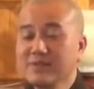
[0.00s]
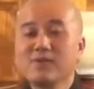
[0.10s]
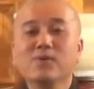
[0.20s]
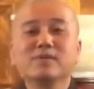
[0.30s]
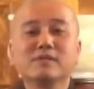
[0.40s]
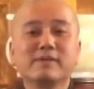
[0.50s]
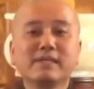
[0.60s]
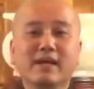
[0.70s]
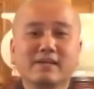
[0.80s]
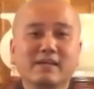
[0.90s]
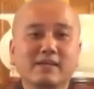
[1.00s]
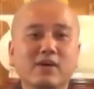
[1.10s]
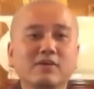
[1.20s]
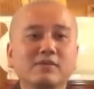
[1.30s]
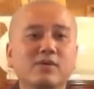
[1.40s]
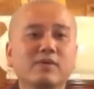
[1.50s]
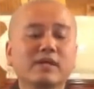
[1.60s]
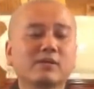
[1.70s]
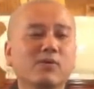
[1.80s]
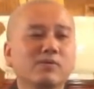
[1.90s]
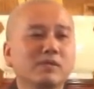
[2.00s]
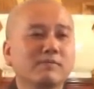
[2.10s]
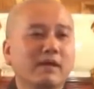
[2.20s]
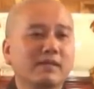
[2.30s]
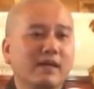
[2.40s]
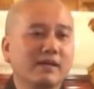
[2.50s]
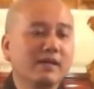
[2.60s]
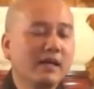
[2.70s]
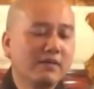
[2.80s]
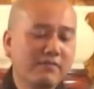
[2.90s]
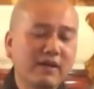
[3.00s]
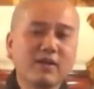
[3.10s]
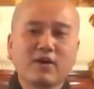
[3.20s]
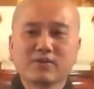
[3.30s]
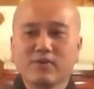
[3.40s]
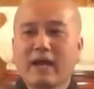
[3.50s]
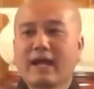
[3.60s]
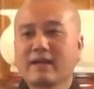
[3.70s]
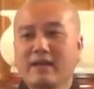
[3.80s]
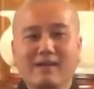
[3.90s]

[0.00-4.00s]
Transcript: Ví dụ như bây giờ nè, nói vô đây tu nhưng mà giờ phải lo chỗ ăn